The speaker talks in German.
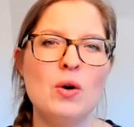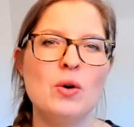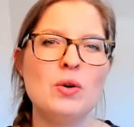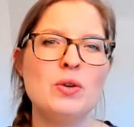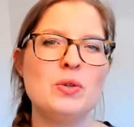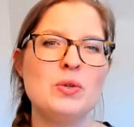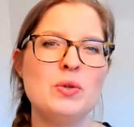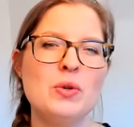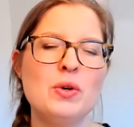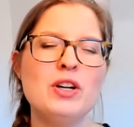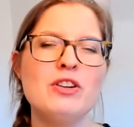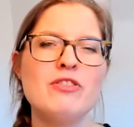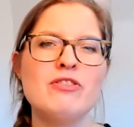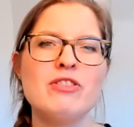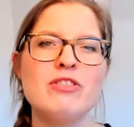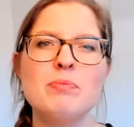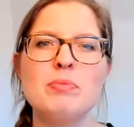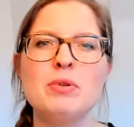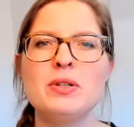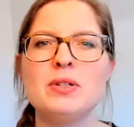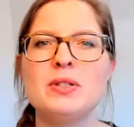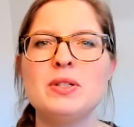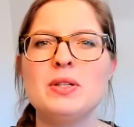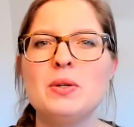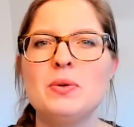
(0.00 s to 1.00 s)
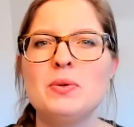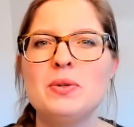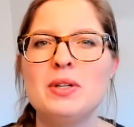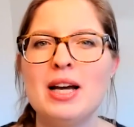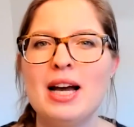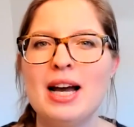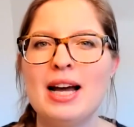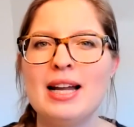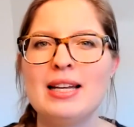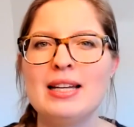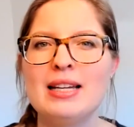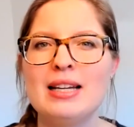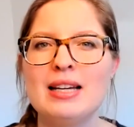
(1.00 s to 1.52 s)
Und dort verbirgt sich
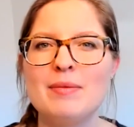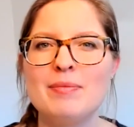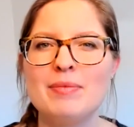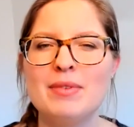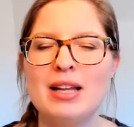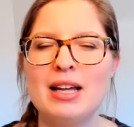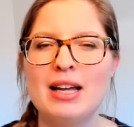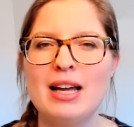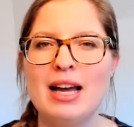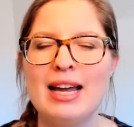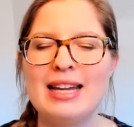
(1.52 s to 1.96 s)
unter anderem